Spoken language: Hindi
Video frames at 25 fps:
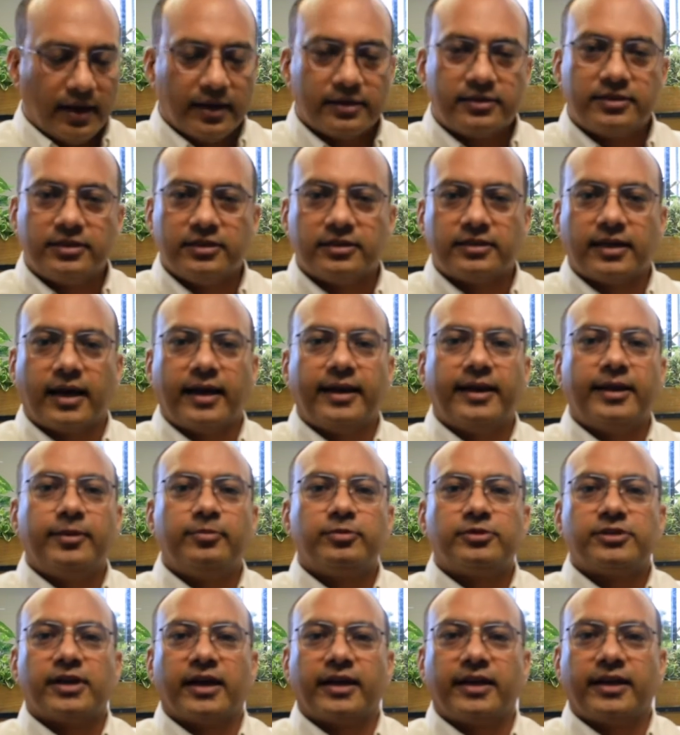अच्छी
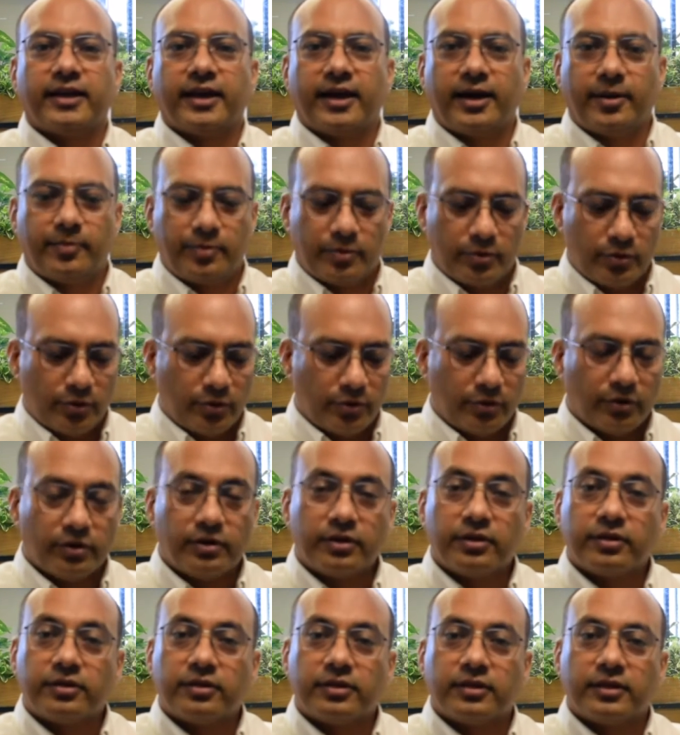तालीम चाहिए आपको
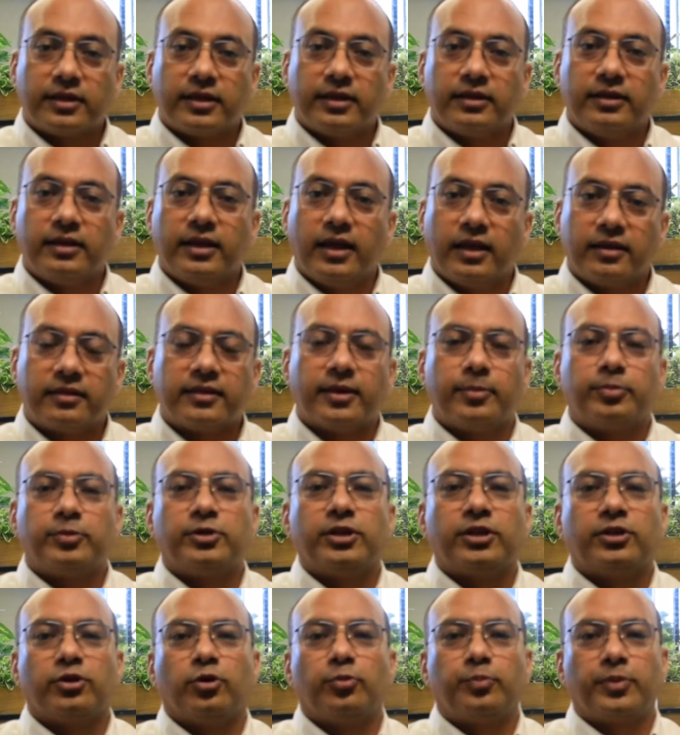ये सब
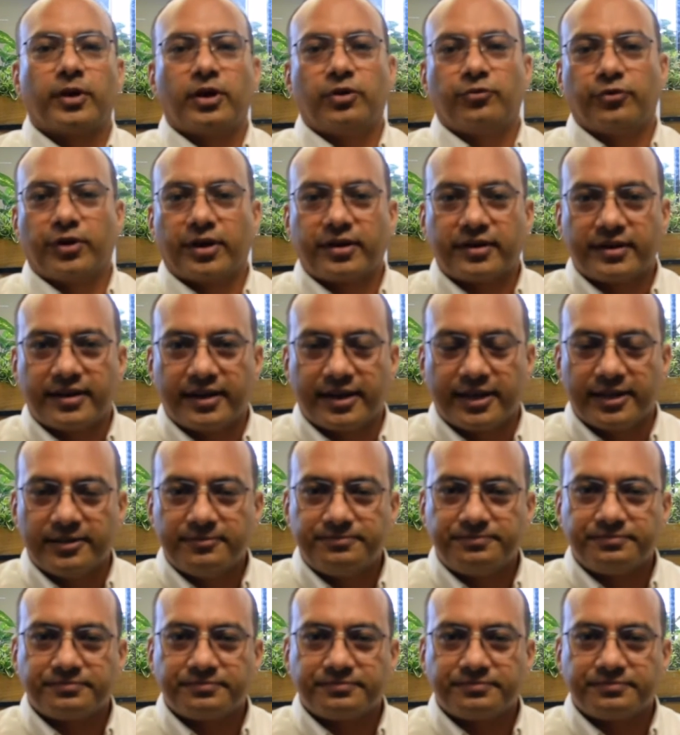चीज़ों पे इन्वेस्ट करें